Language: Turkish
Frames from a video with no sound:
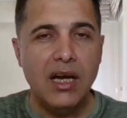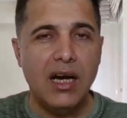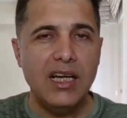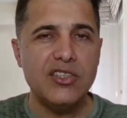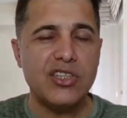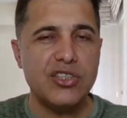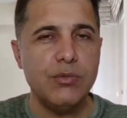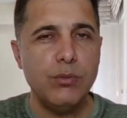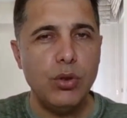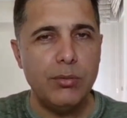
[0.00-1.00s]
Ancak
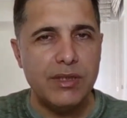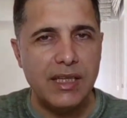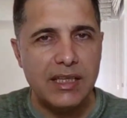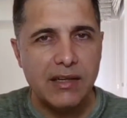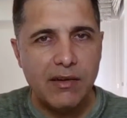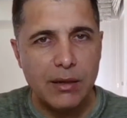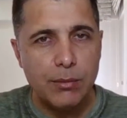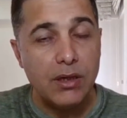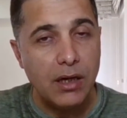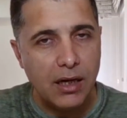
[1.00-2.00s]
şimdi böyle bir tehlike var
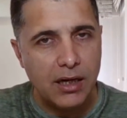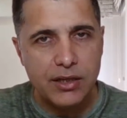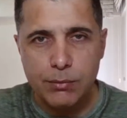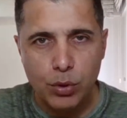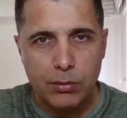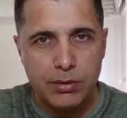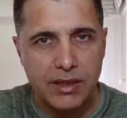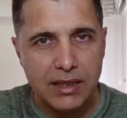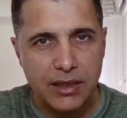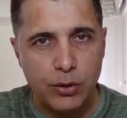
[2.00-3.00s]
mı? Hayır böyle bir
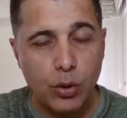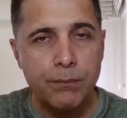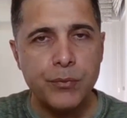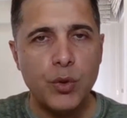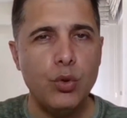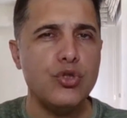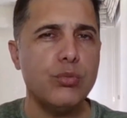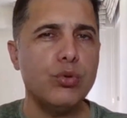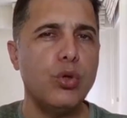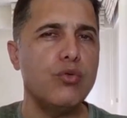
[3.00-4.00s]
tehlike yok. Önce
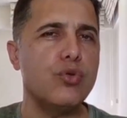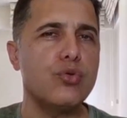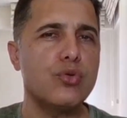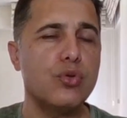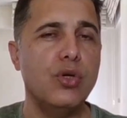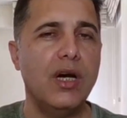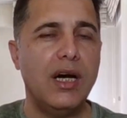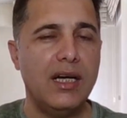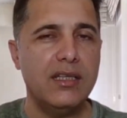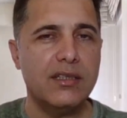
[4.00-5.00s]
bu Dow Jones'u
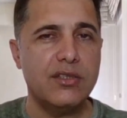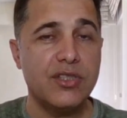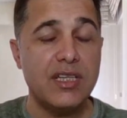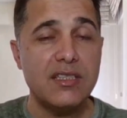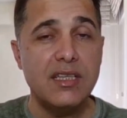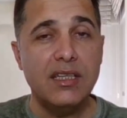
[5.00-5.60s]
anlatacağız.